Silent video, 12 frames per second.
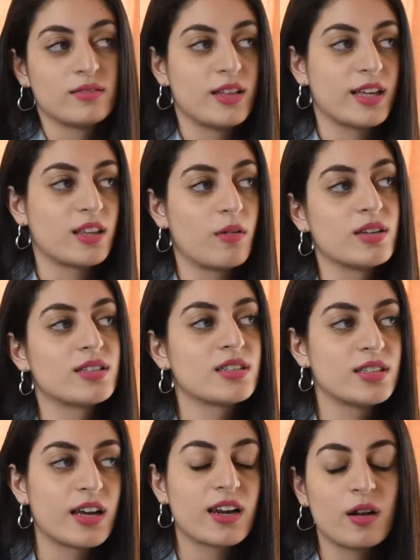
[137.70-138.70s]
establecer
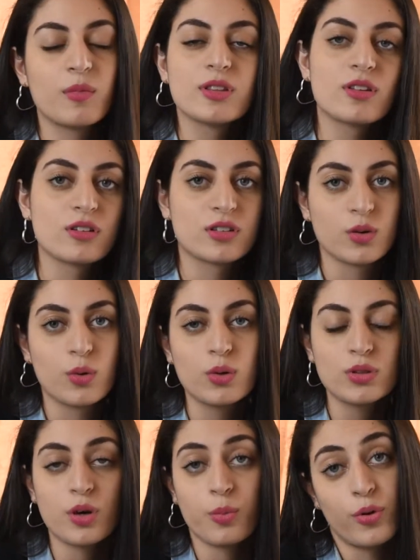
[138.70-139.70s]
si es realmente lo que te
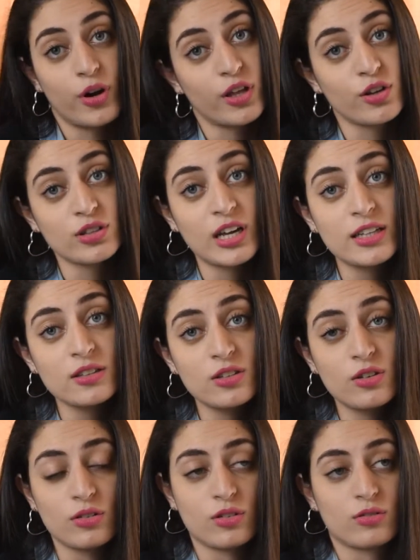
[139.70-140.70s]
gusta, por ahí no
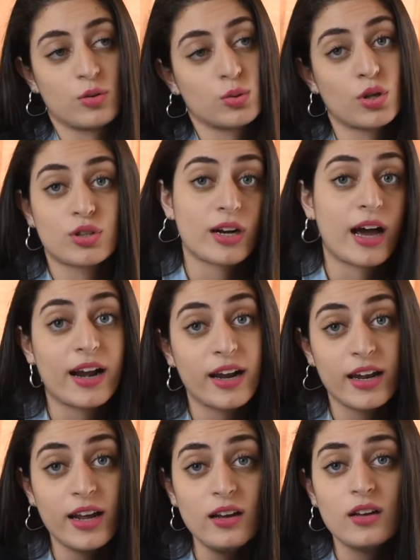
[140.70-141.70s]
tanto, tu otra
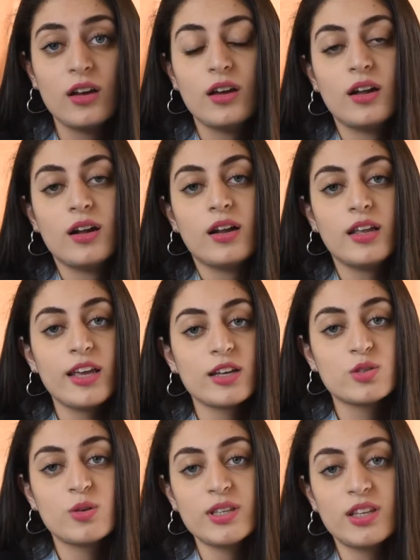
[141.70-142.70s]
carrera. Y a
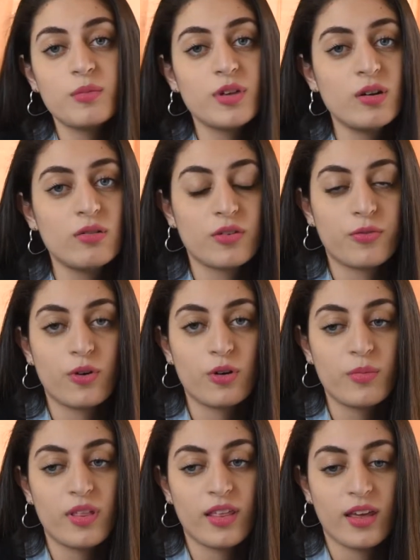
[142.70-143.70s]
su vez también es una
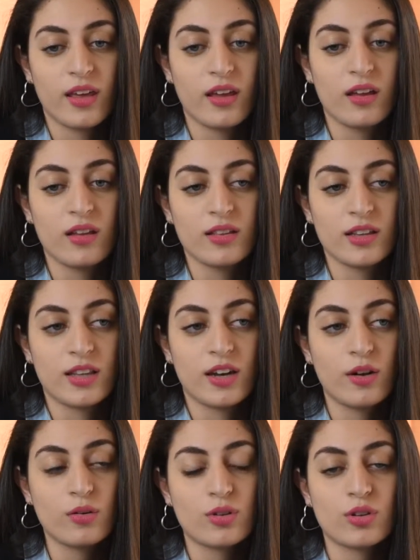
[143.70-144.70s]
forma de, de
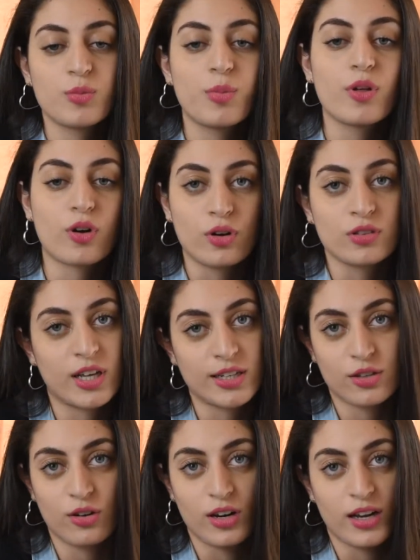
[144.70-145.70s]
tener otro tipo de
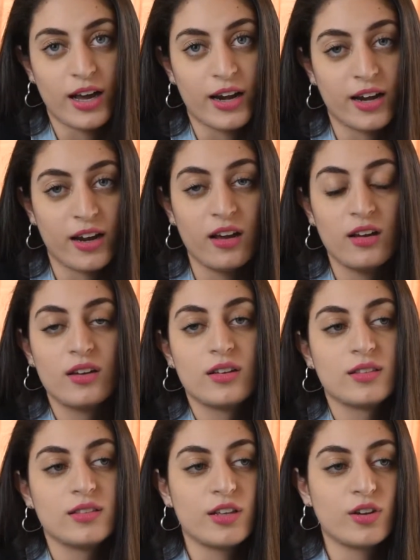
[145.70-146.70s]
contacto con la carrera,
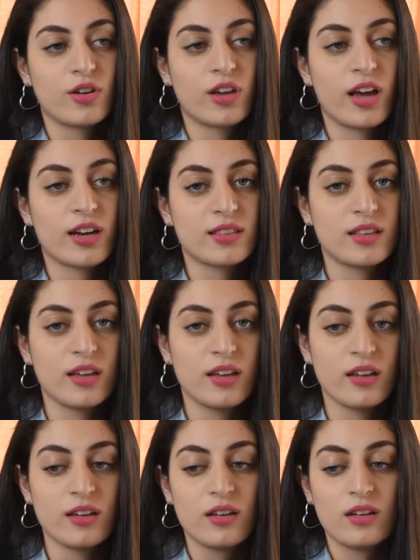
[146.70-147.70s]
de no
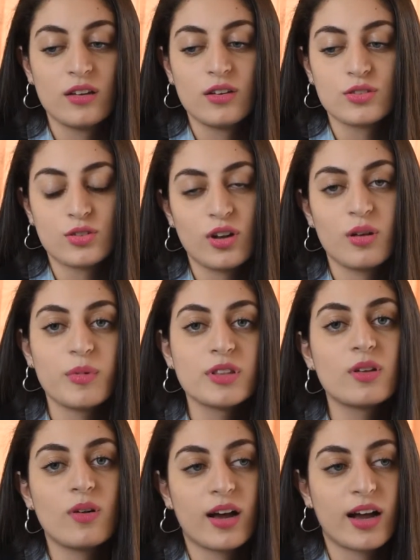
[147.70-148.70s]
quedarte
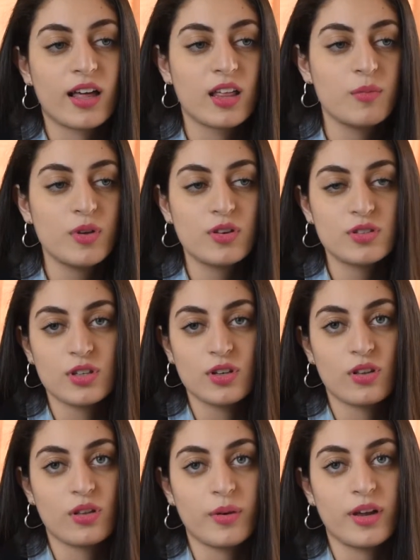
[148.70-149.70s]
solamente lo académico,
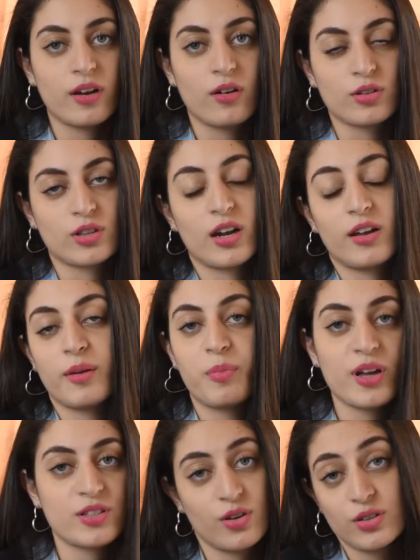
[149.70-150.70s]
sino de ver otros
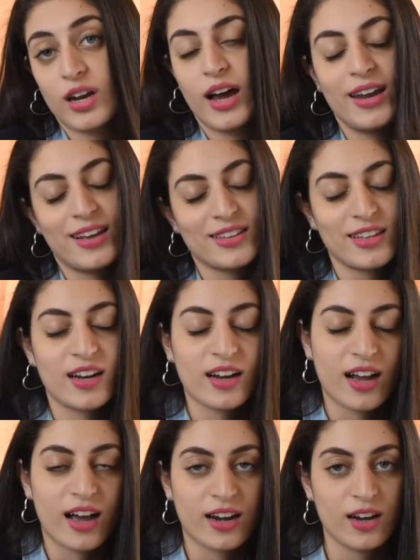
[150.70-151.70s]
espacios, otras áreas que tiene
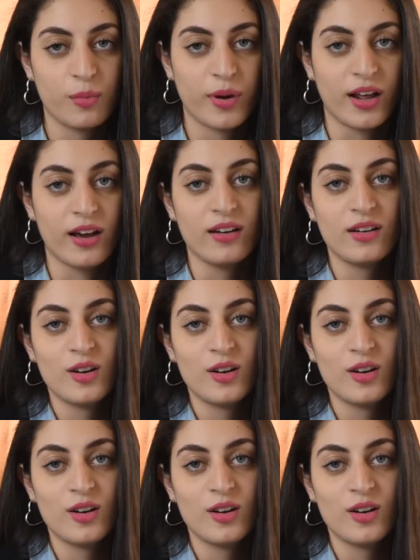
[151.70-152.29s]
la carrera para,